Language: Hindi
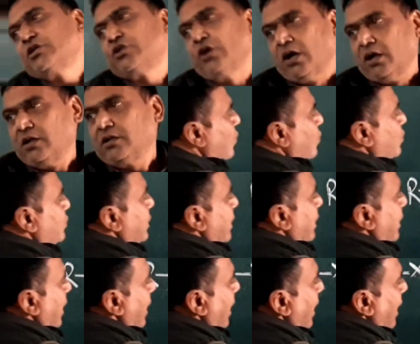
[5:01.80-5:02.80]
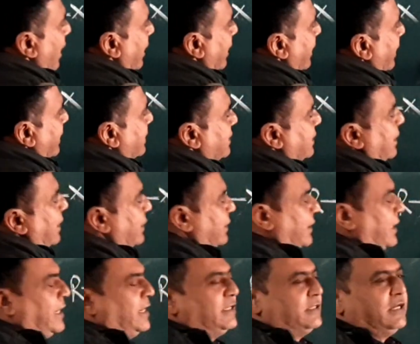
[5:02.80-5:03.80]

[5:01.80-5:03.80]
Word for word: शाल साल उसने कहा अगर रिएक्शन करते हैं